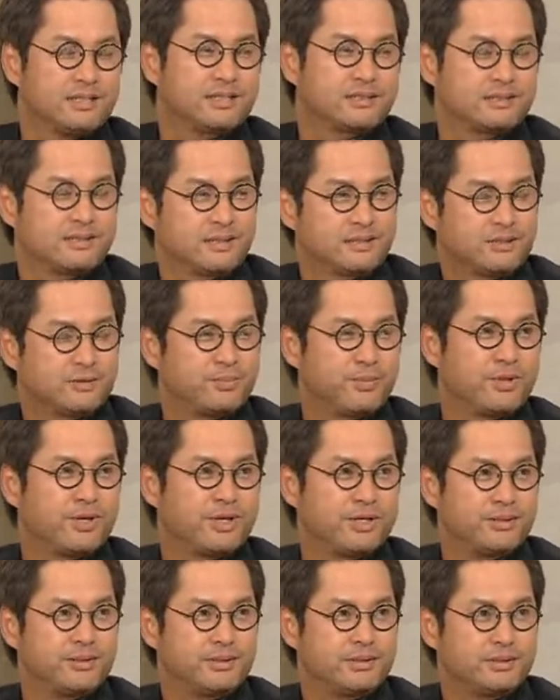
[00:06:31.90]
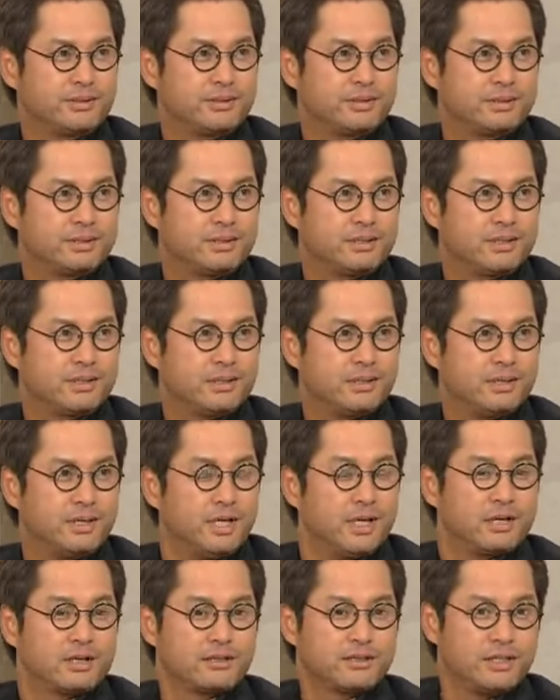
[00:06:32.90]
나한테 그게 특별해요.
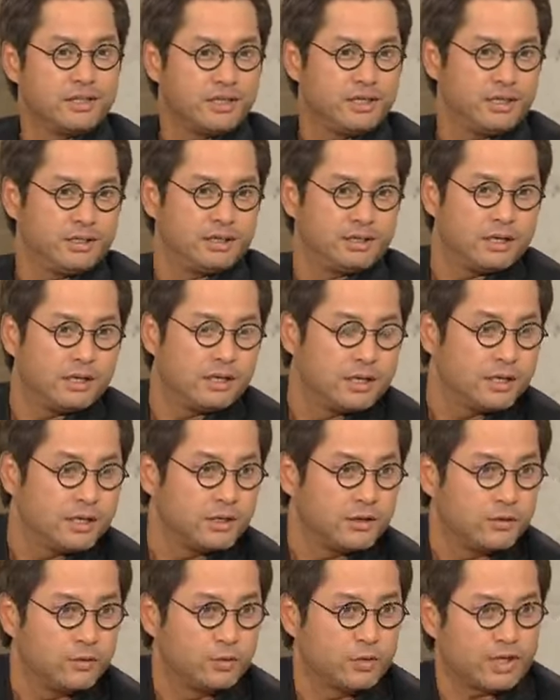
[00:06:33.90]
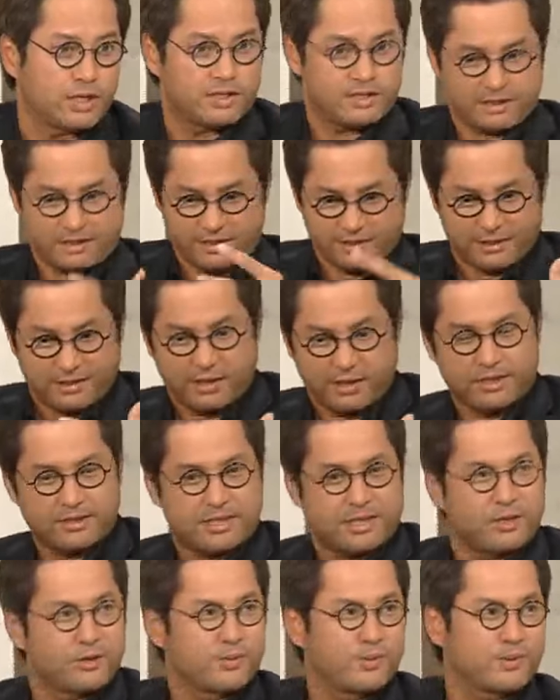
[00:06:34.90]
그날 우리 같이
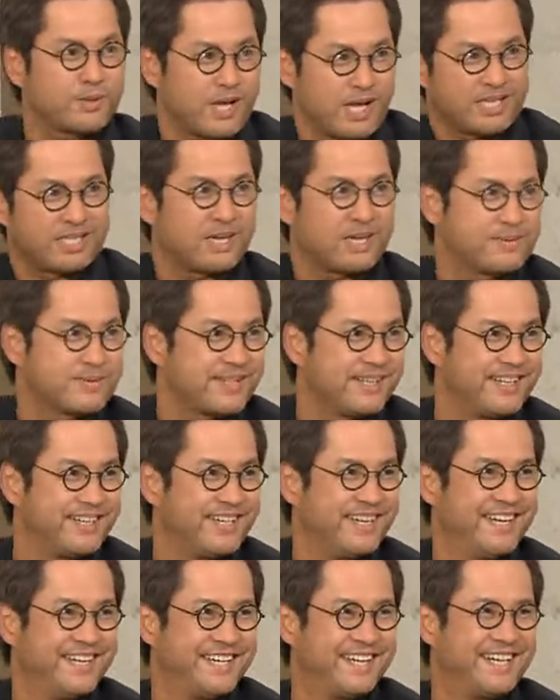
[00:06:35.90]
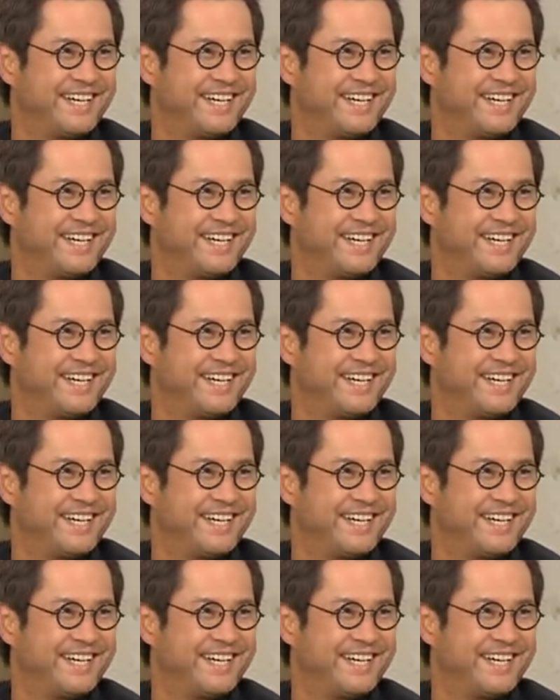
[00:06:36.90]
근사하게 차 입고 같이 갑시다.